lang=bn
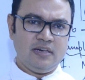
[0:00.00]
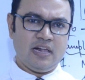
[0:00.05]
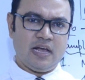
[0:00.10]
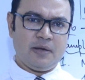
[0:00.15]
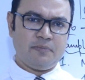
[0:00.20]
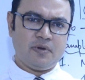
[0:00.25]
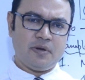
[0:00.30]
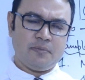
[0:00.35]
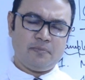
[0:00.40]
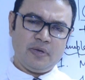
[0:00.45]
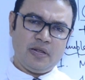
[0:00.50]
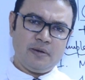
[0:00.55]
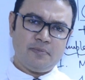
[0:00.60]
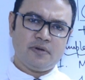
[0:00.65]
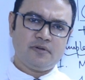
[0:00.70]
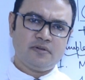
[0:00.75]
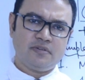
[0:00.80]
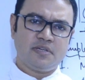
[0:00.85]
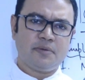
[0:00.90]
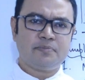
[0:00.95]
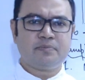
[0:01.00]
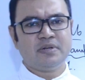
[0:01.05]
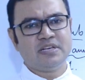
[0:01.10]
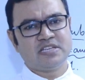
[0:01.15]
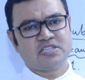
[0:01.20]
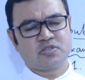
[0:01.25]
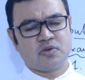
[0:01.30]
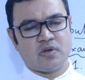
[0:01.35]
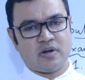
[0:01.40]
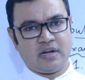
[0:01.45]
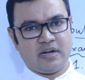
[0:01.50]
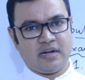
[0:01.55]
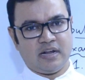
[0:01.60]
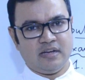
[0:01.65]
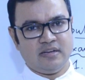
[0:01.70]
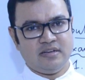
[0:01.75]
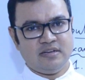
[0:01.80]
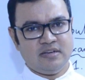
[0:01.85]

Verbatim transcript: আপনারা বেল বাটনটা প্রেস করেন না